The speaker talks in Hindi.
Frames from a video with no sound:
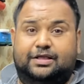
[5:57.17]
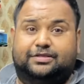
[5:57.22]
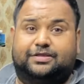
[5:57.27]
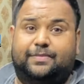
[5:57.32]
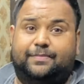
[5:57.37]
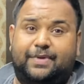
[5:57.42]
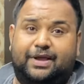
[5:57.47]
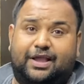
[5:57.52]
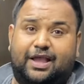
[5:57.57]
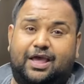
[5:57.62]

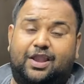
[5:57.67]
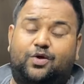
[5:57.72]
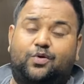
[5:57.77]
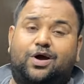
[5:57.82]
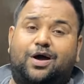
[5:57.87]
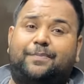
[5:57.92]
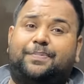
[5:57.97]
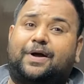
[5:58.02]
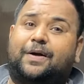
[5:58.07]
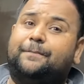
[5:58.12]
जब मैं कह रहा
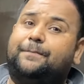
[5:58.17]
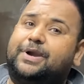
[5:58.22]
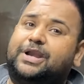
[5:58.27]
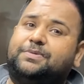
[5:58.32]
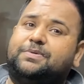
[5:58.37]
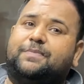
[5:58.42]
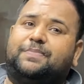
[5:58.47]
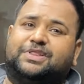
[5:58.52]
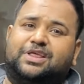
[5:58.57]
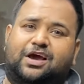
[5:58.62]
हूँ आप
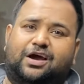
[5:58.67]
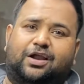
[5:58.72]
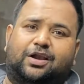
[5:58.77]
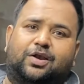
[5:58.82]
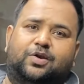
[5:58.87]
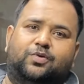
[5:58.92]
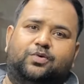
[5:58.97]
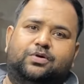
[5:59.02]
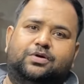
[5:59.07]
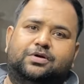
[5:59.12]
कंपनी में पता कर
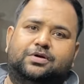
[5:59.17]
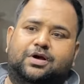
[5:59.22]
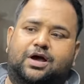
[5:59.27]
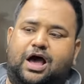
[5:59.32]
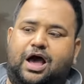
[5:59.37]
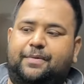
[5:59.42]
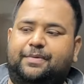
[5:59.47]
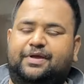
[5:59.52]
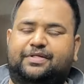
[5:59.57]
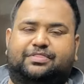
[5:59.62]
लो
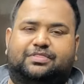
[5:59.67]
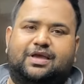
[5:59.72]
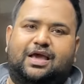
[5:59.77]
अब इससे